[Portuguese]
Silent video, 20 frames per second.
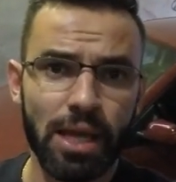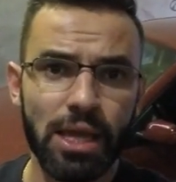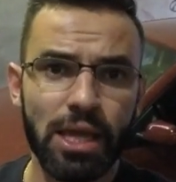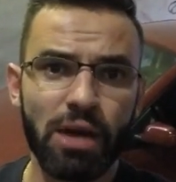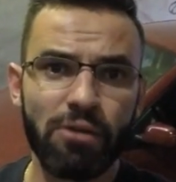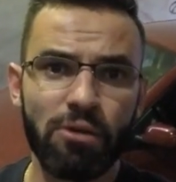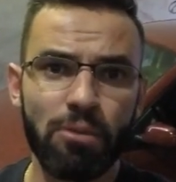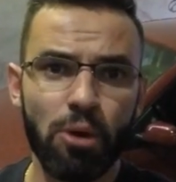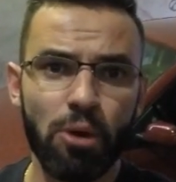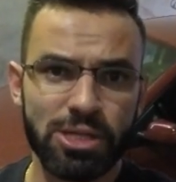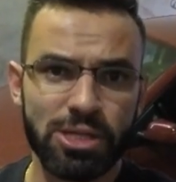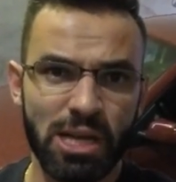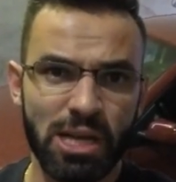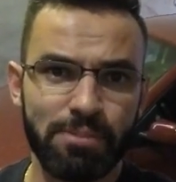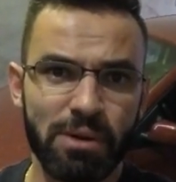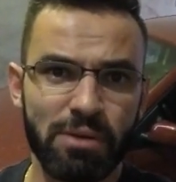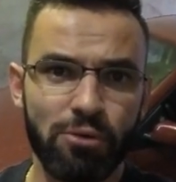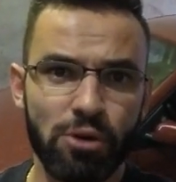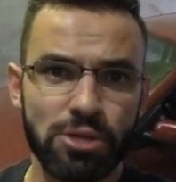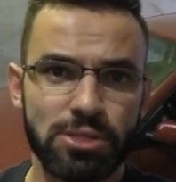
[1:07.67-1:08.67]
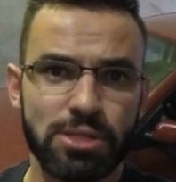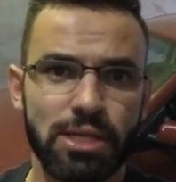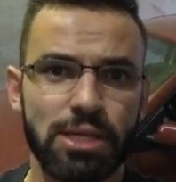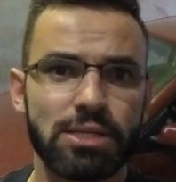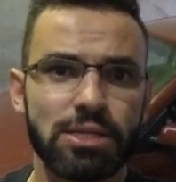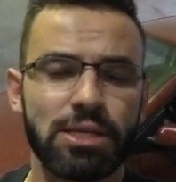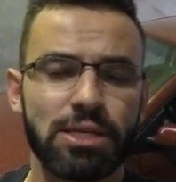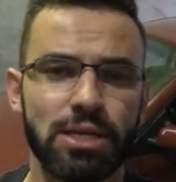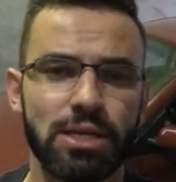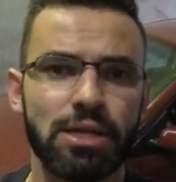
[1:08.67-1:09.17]
E eu vou mostrar para
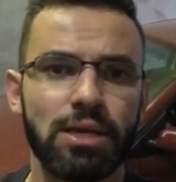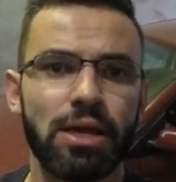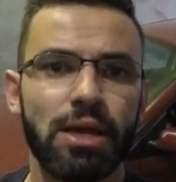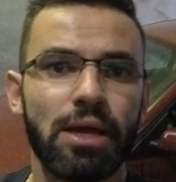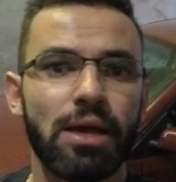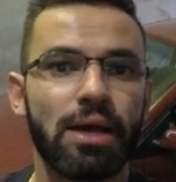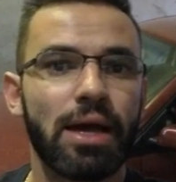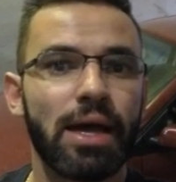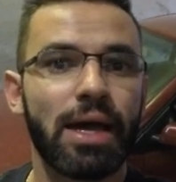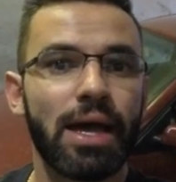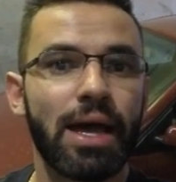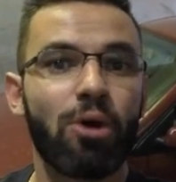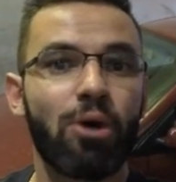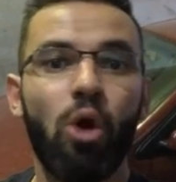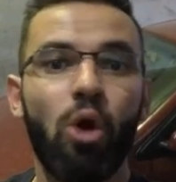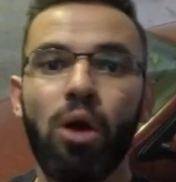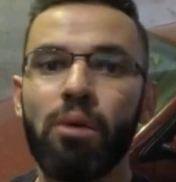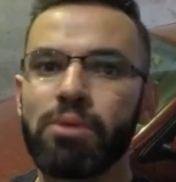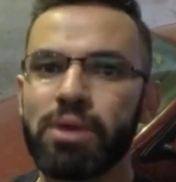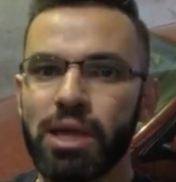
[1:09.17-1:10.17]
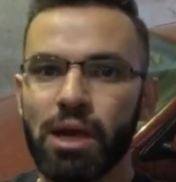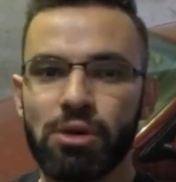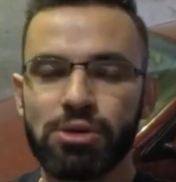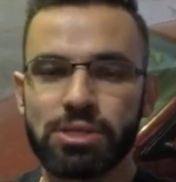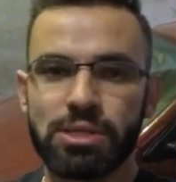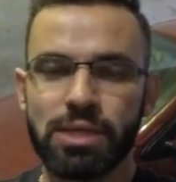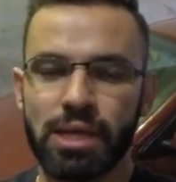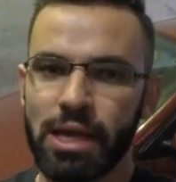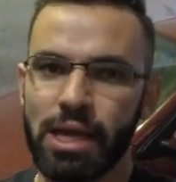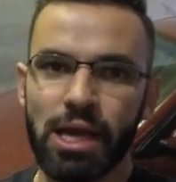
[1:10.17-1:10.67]
vocês aí é, como que é o
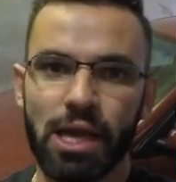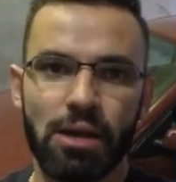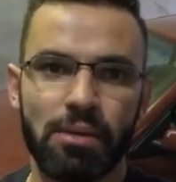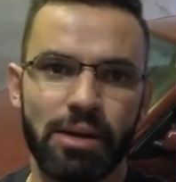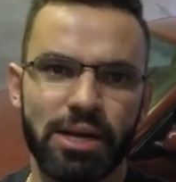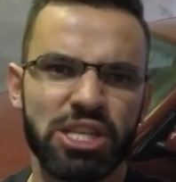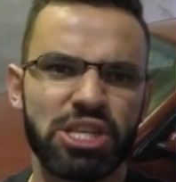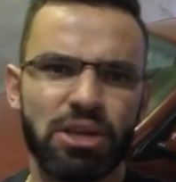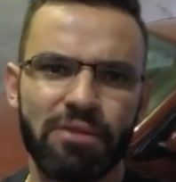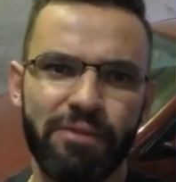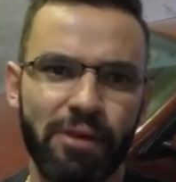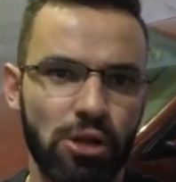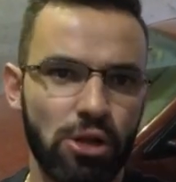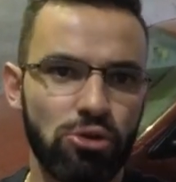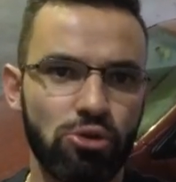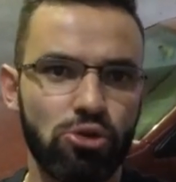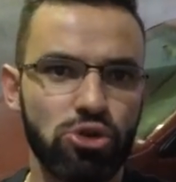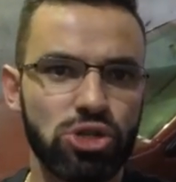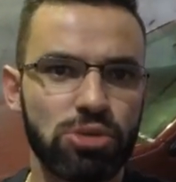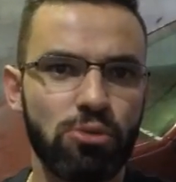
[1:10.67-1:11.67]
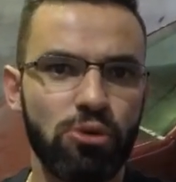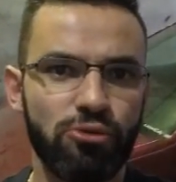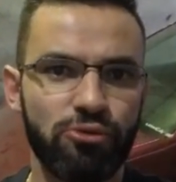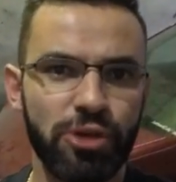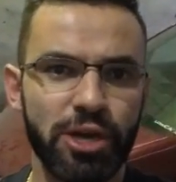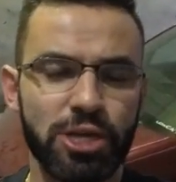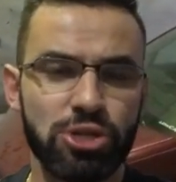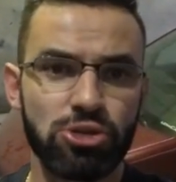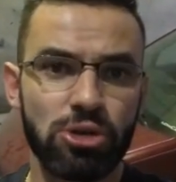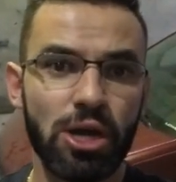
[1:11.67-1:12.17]
esquema. A gente já falou no último
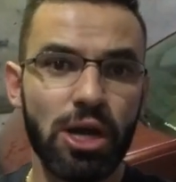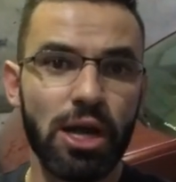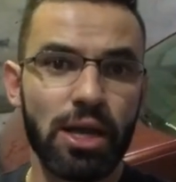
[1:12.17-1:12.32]
vídeo.